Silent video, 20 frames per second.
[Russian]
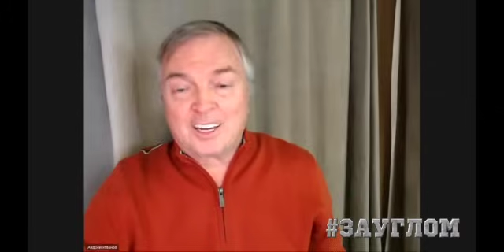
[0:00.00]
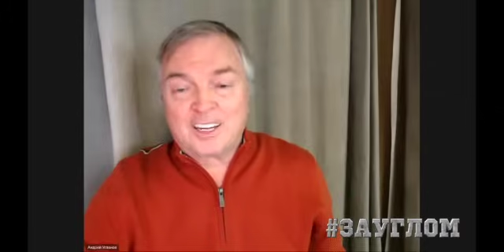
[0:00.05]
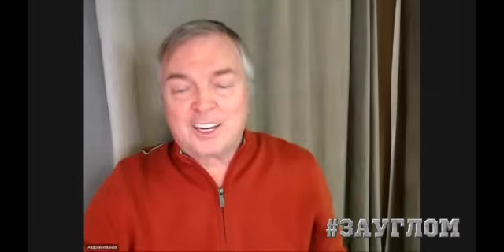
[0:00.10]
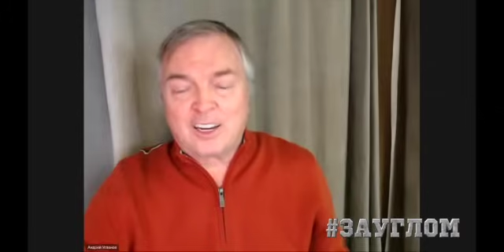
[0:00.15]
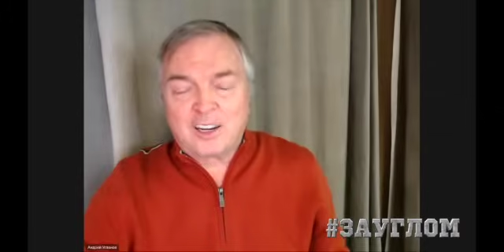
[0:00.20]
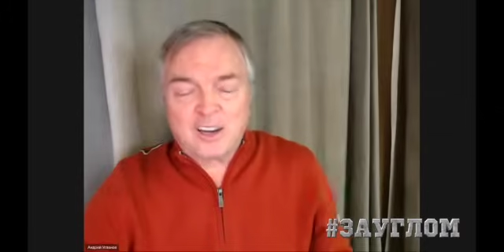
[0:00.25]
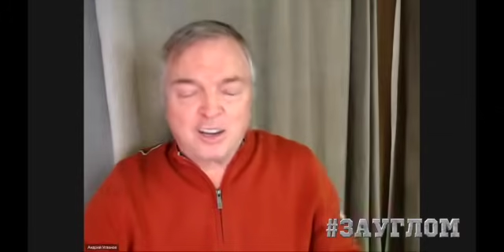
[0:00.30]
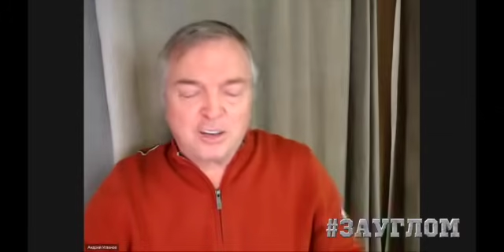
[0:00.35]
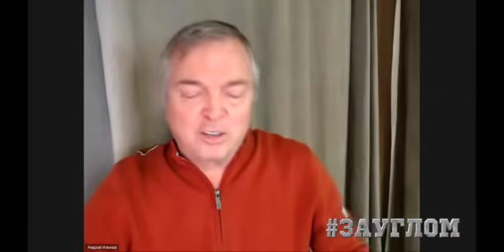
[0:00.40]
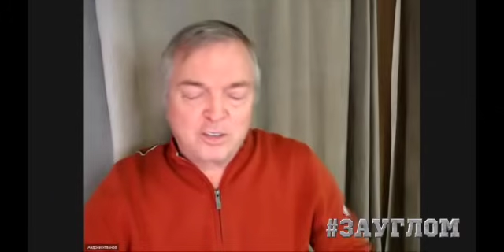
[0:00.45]

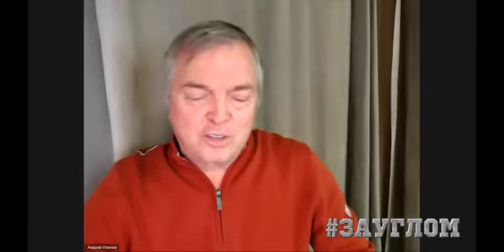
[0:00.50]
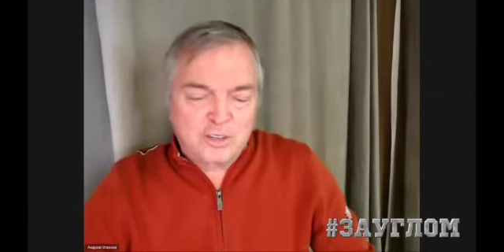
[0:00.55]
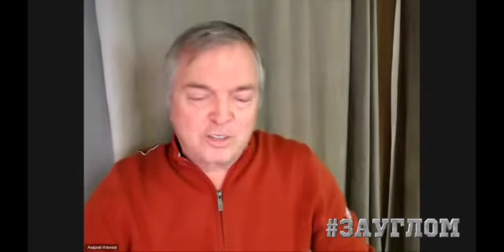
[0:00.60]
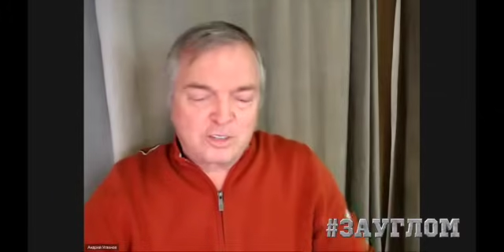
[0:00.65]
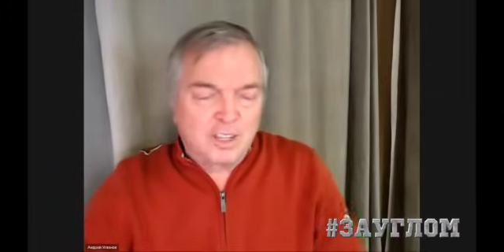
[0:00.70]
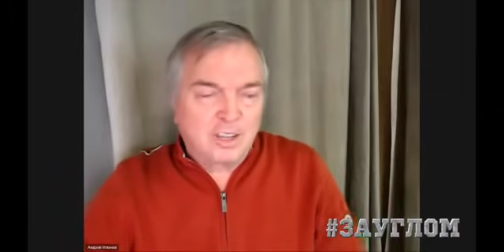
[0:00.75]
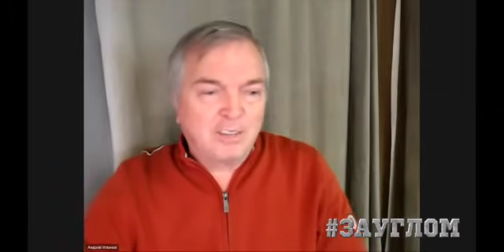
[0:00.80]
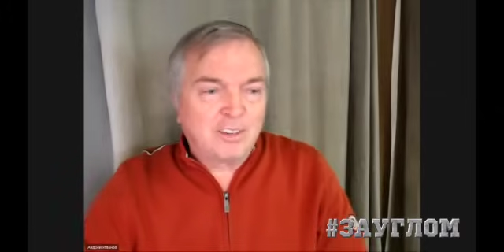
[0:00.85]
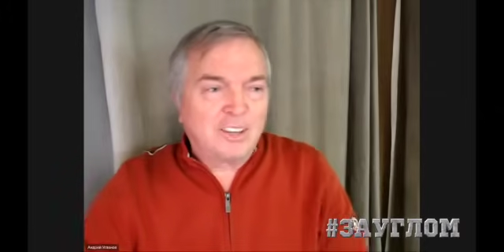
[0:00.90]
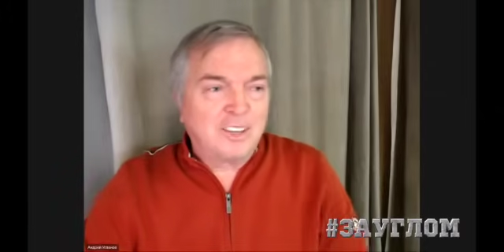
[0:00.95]
Аркадий Леонидович,
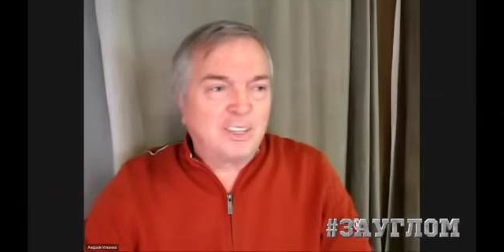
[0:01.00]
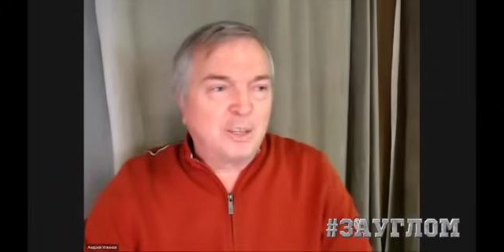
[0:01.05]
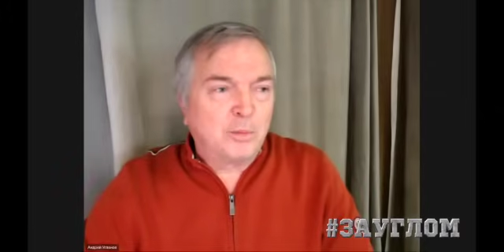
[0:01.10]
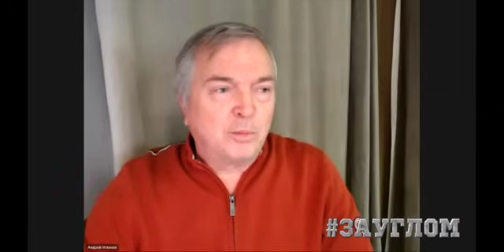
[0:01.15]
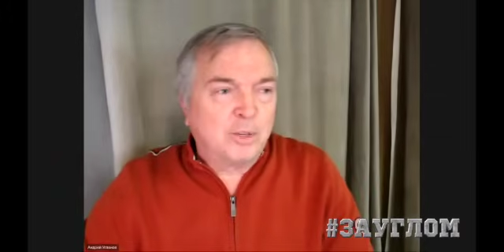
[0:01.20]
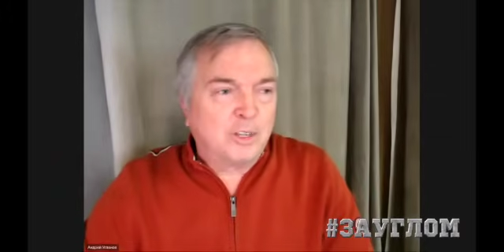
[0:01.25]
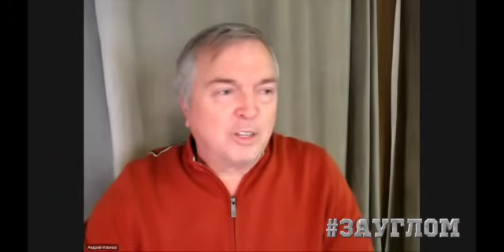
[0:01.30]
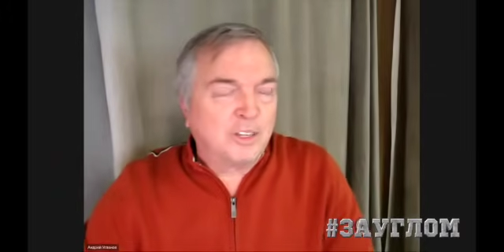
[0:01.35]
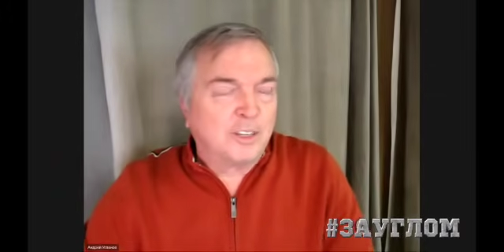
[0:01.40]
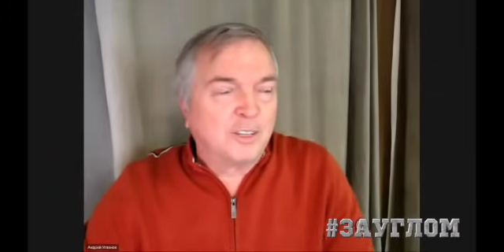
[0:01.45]
давайте
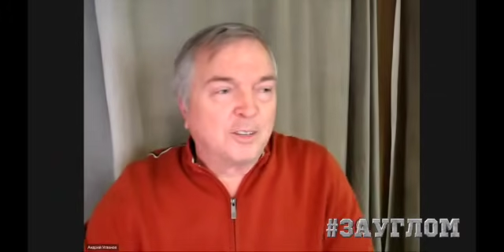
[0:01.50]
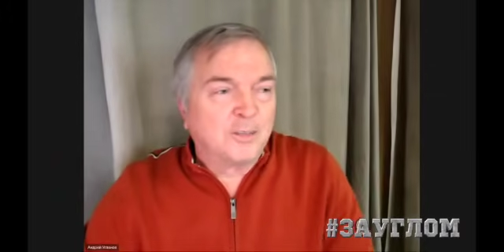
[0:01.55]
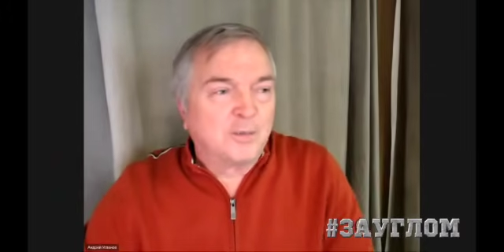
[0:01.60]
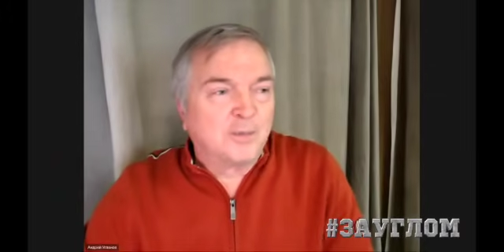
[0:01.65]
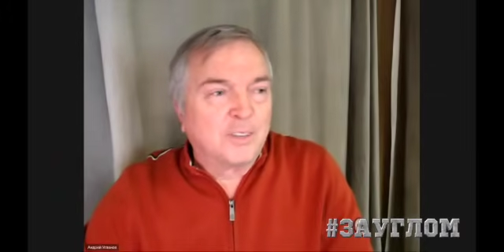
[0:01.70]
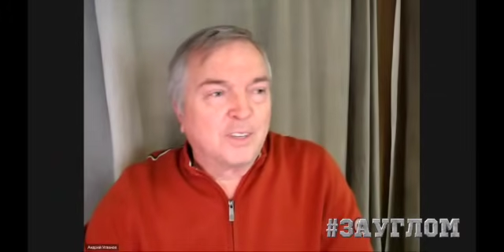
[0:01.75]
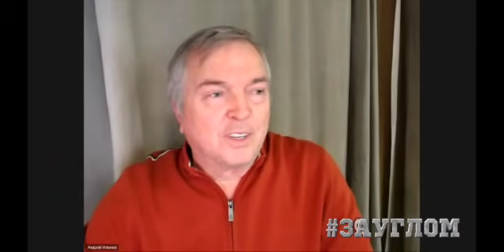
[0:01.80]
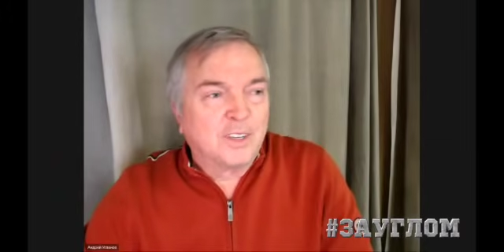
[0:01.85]
мы э,